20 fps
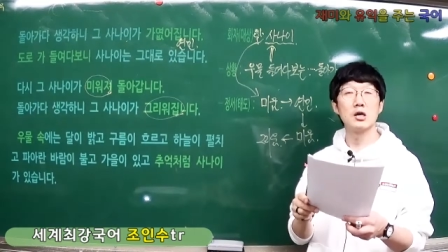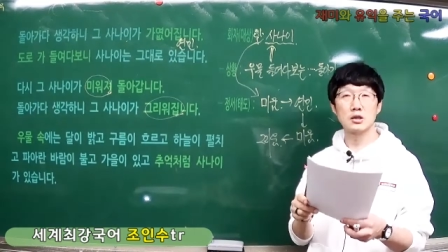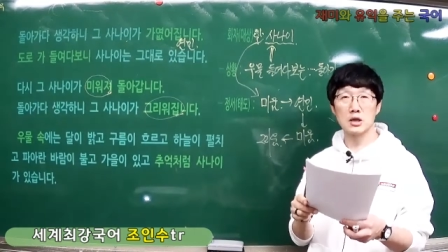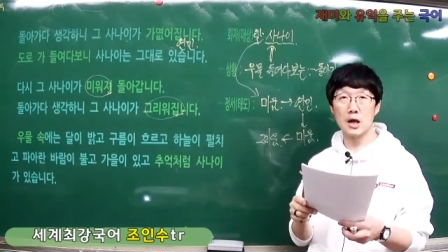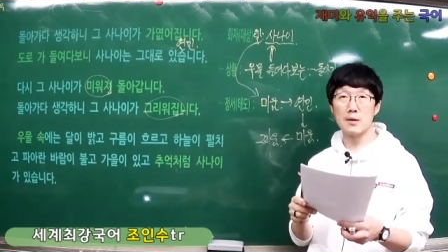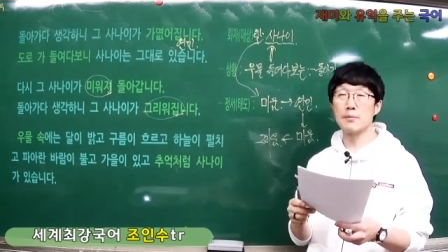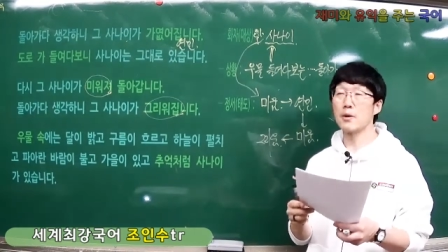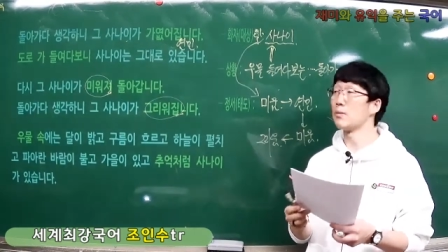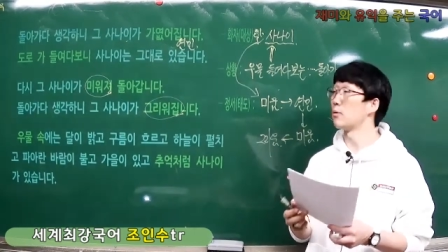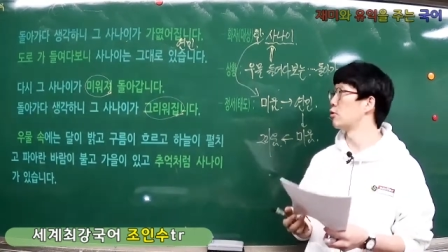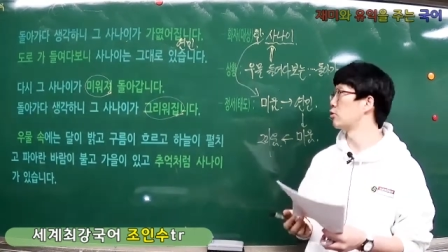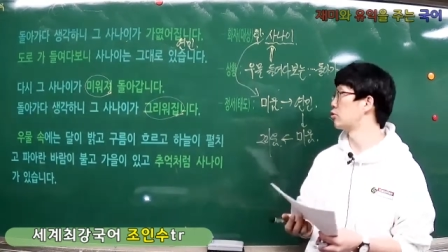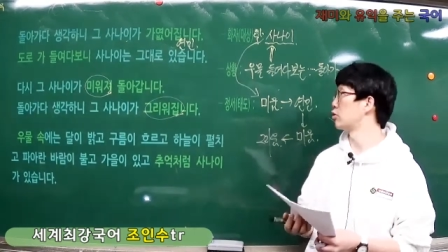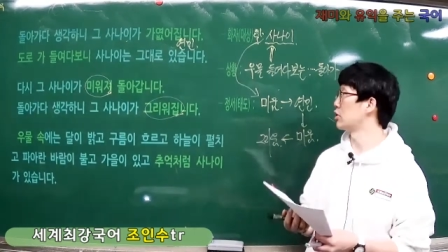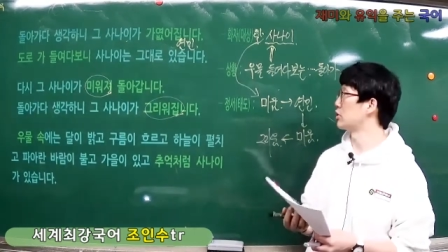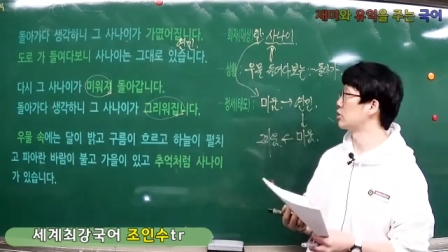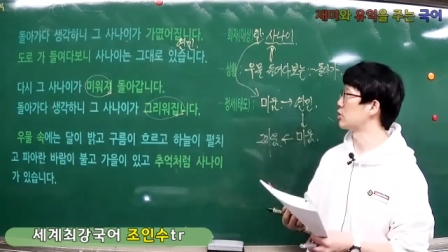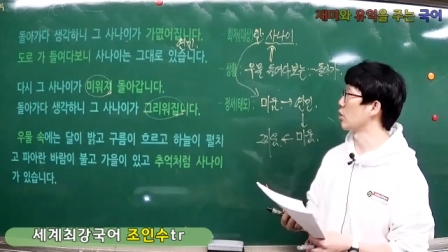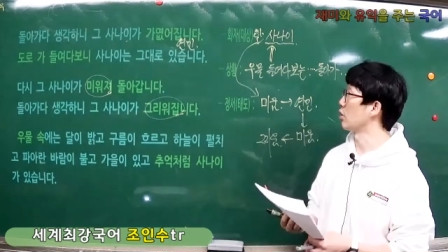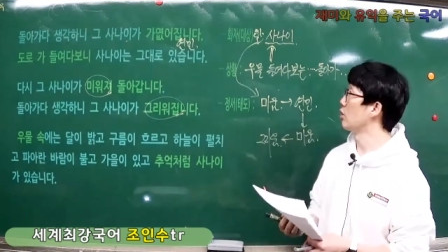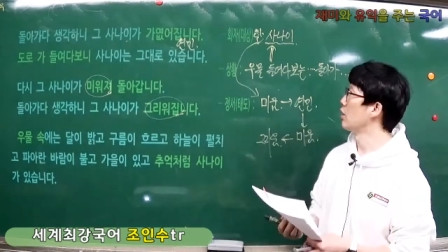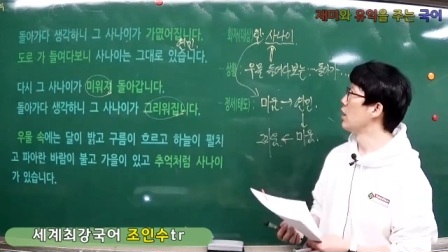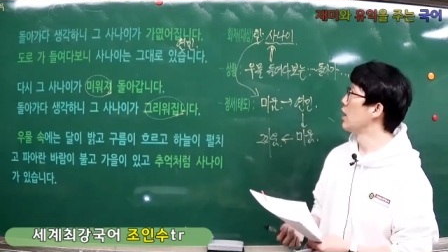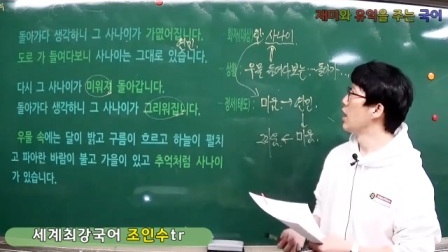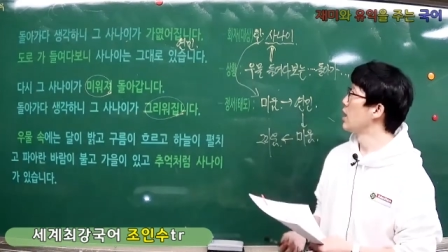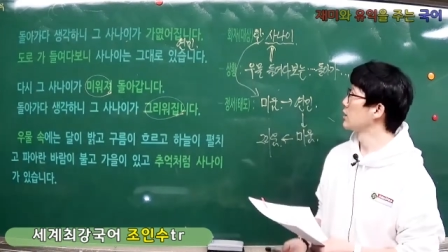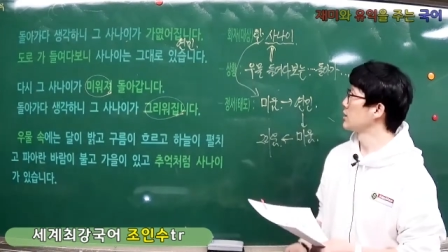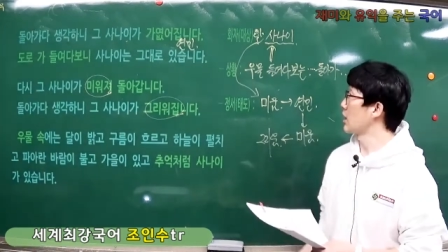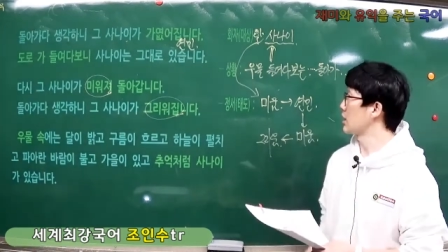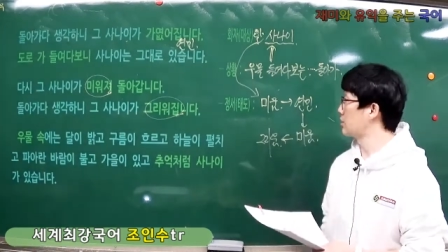살펴볼 수 있죠.
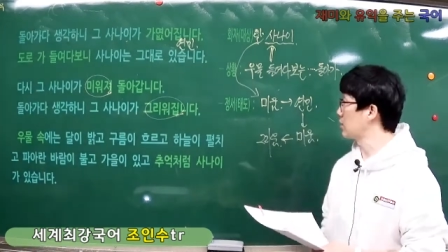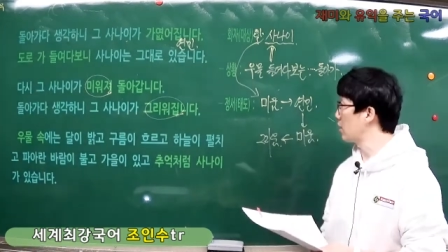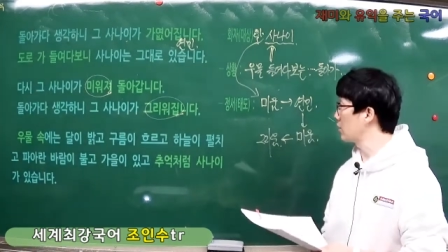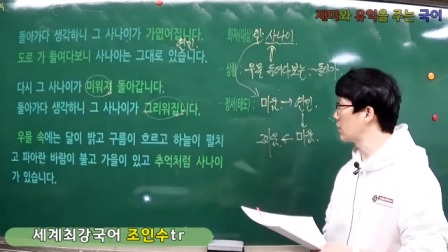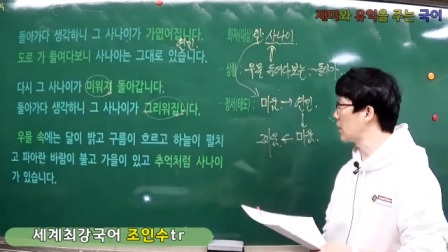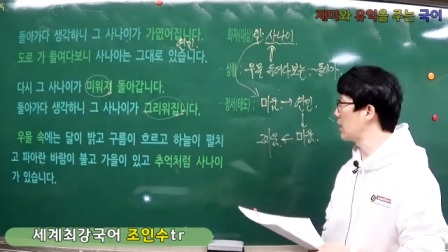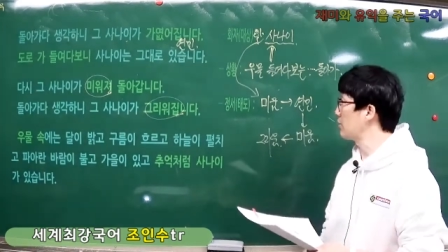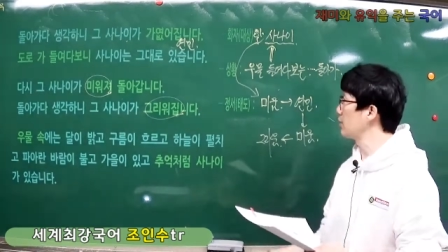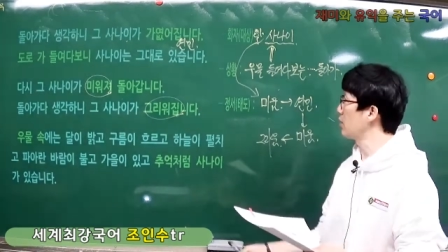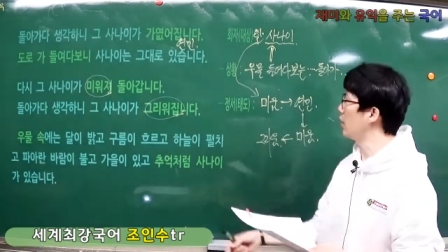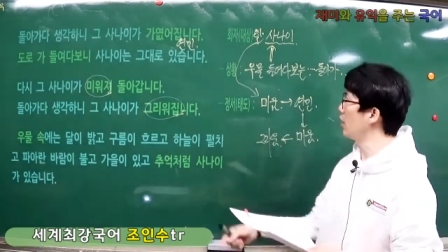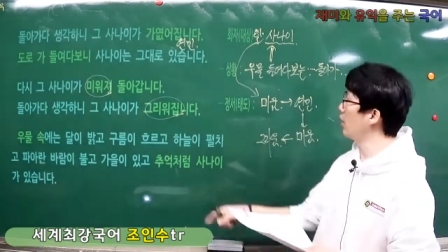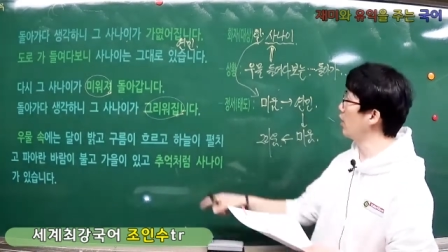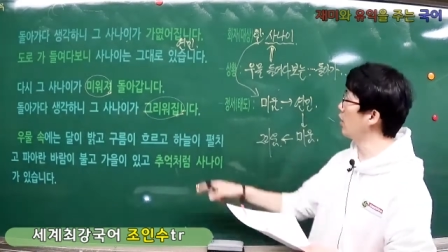자 그렇다면